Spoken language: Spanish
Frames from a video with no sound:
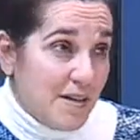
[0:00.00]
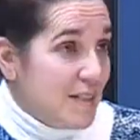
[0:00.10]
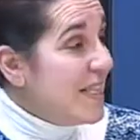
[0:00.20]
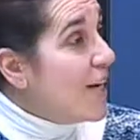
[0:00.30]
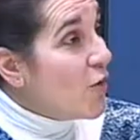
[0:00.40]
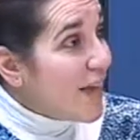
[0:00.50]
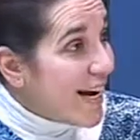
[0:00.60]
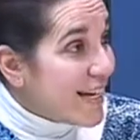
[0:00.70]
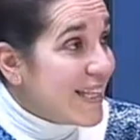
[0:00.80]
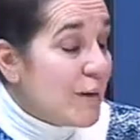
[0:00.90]
Ni lo
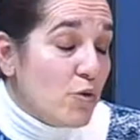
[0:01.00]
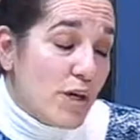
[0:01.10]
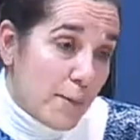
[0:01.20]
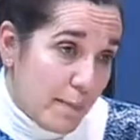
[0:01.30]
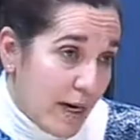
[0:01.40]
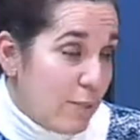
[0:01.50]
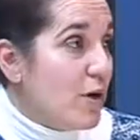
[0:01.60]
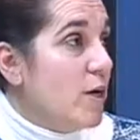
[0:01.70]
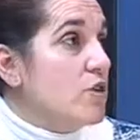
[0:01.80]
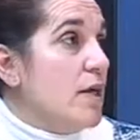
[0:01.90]
descartamos y
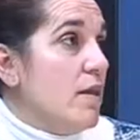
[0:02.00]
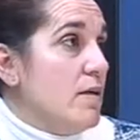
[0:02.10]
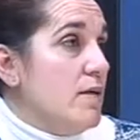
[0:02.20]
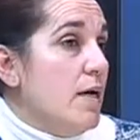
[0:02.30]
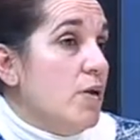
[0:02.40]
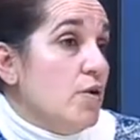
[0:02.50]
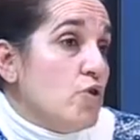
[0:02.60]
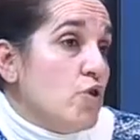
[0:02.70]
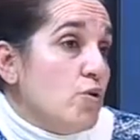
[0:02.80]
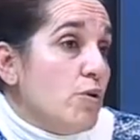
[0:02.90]
esperamos que no sea necesario.
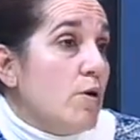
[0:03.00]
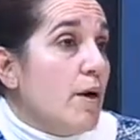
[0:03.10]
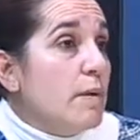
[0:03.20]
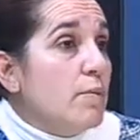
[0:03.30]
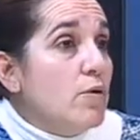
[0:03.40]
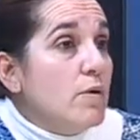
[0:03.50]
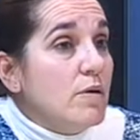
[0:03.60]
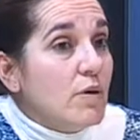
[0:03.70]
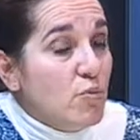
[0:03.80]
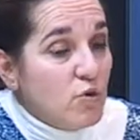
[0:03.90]
Nosotros ahora
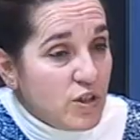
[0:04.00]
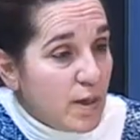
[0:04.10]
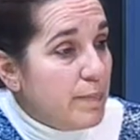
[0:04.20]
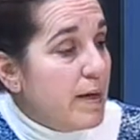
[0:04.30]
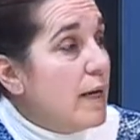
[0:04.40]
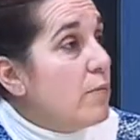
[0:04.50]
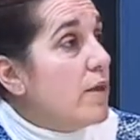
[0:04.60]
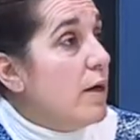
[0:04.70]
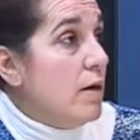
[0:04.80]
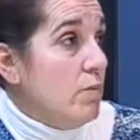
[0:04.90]
mismo, como siempre, le
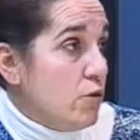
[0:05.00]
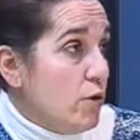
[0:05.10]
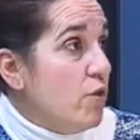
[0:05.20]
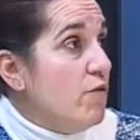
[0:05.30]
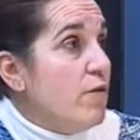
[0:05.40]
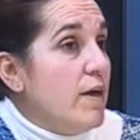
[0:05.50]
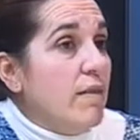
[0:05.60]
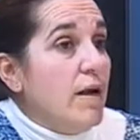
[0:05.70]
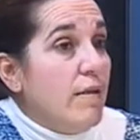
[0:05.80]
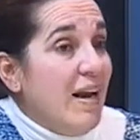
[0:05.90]
hemos dado el voto de
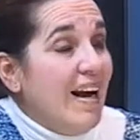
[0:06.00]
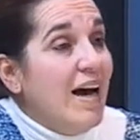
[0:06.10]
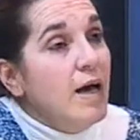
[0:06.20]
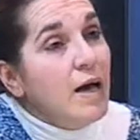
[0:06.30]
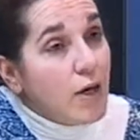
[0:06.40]
confianza a la delegada.